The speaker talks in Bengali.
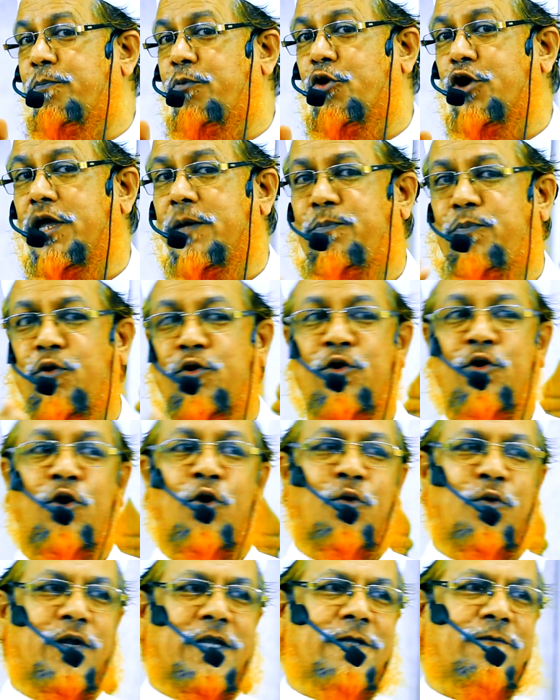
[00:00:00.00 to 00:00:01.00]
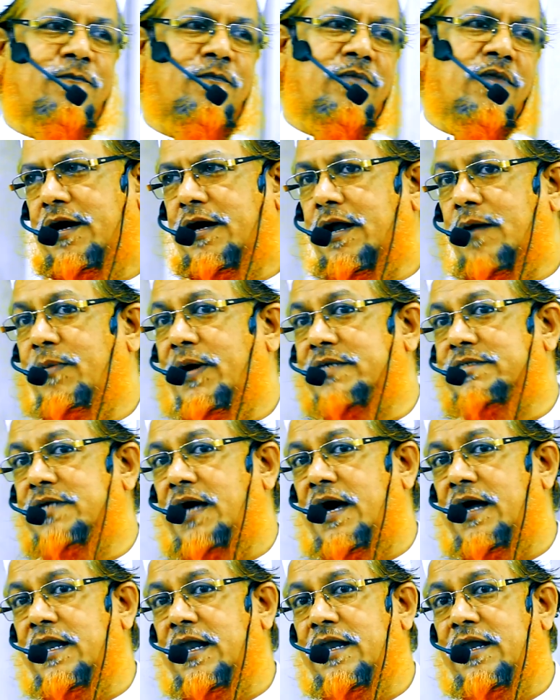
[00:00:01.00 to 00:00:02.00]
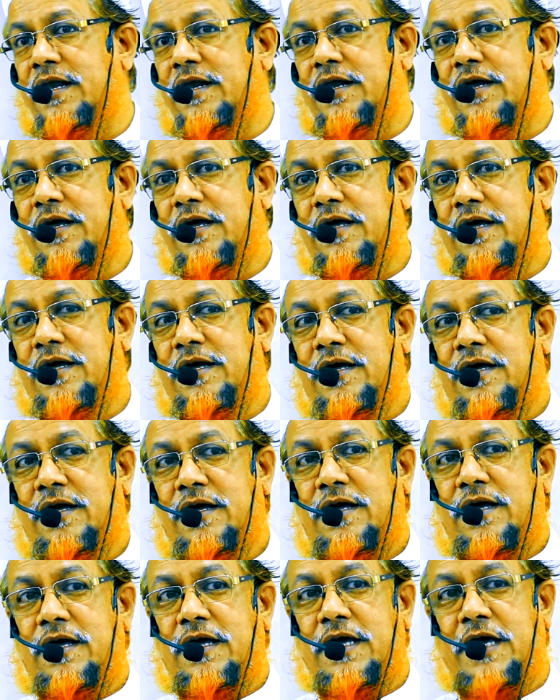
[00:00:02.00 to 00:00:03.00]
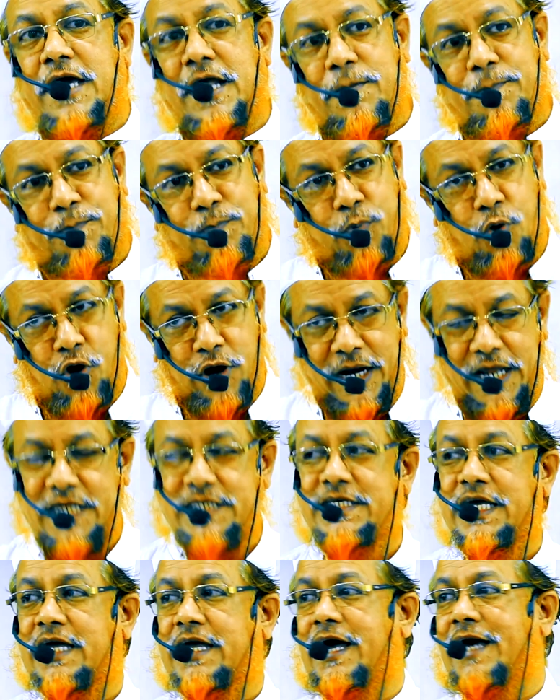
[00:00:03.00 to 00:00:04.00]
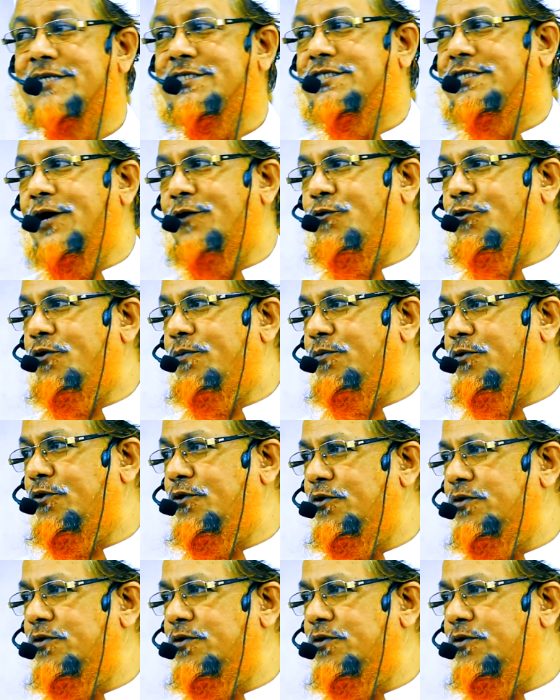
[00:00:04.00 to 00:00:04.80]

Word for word: পরিপূর্ণ রমাজান এর পরে যে কাজটা করব